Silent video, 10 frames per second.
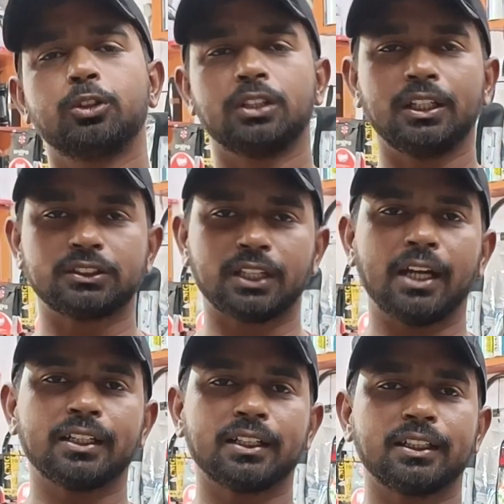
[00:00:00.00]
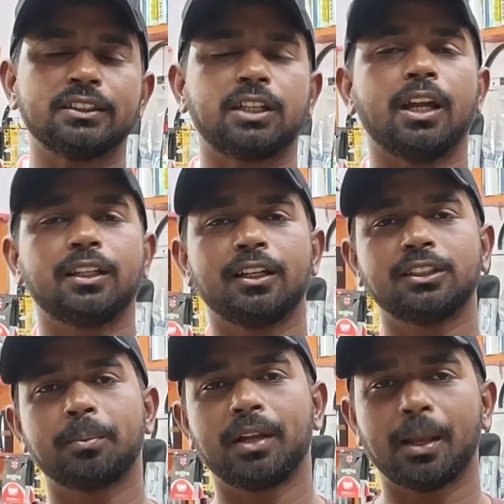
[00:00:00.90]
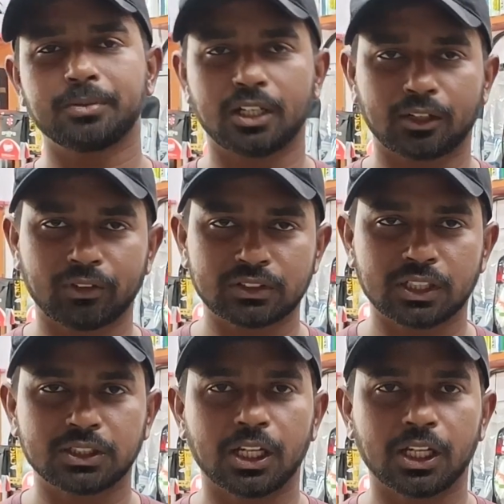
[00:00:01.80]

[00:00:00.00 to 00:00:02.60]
तो चलिए स्टार्ट करते हैं स्टार्ट करने से पहले आपसे रिक्वेस्ट है